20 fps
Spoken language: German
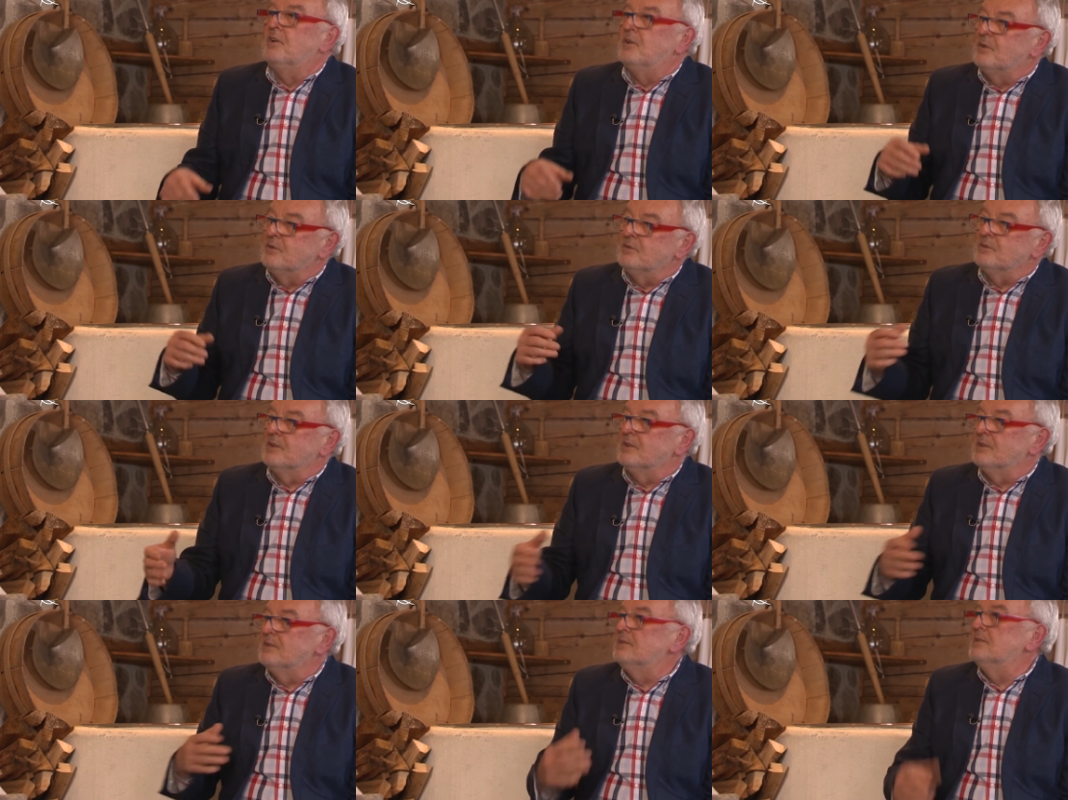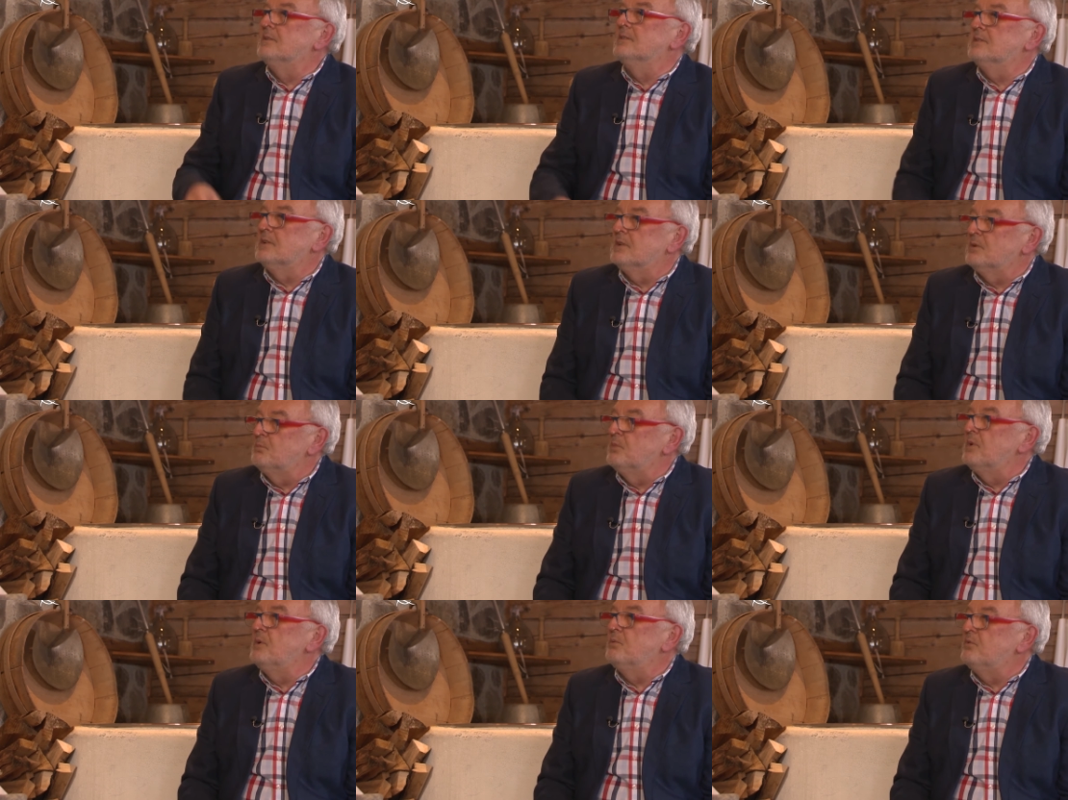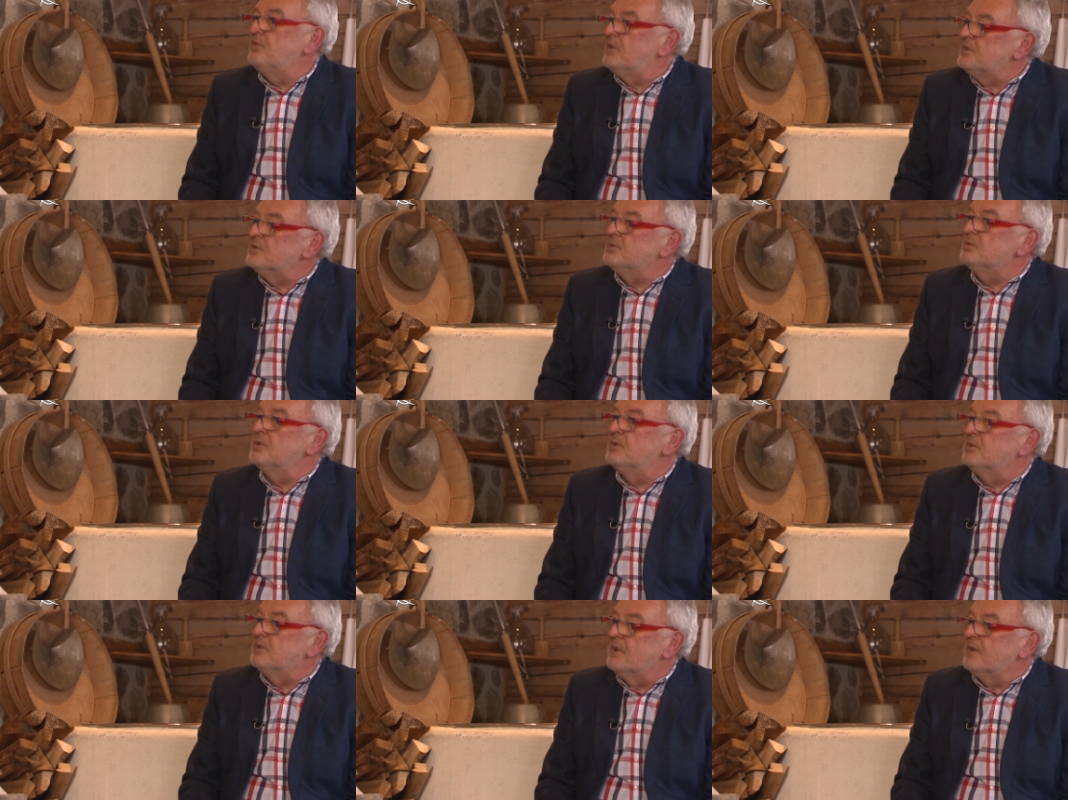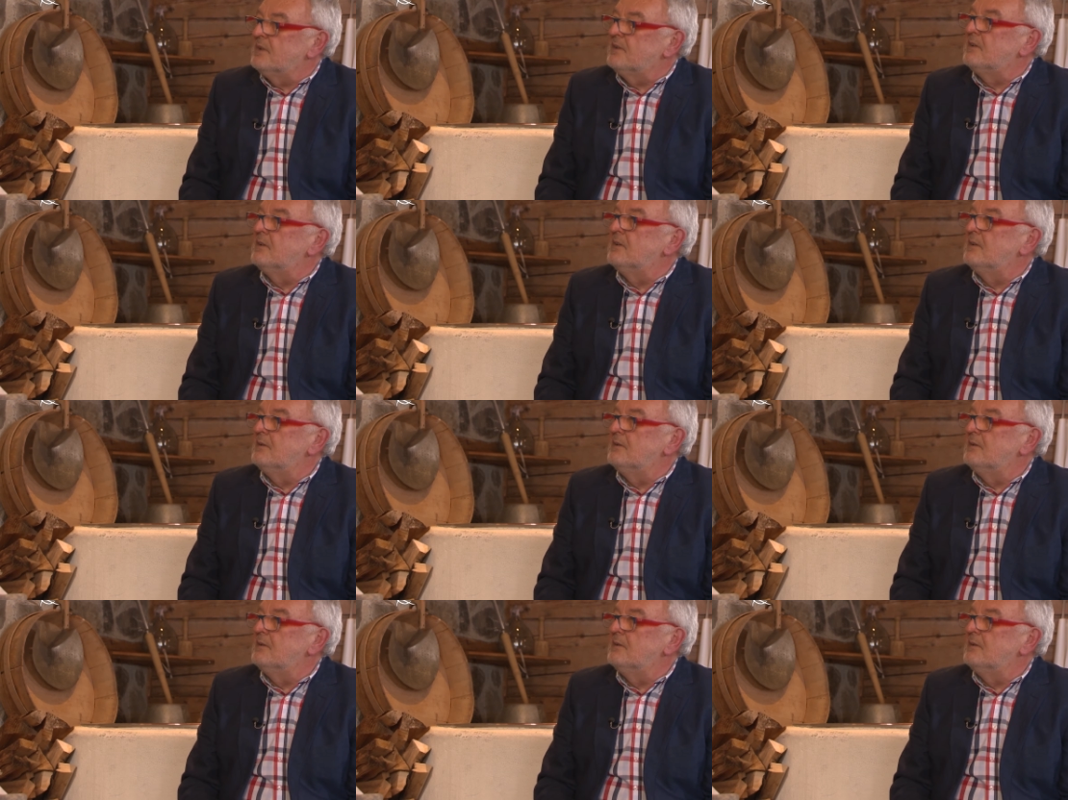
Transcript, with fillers: Und dann hat man eben versucht, dort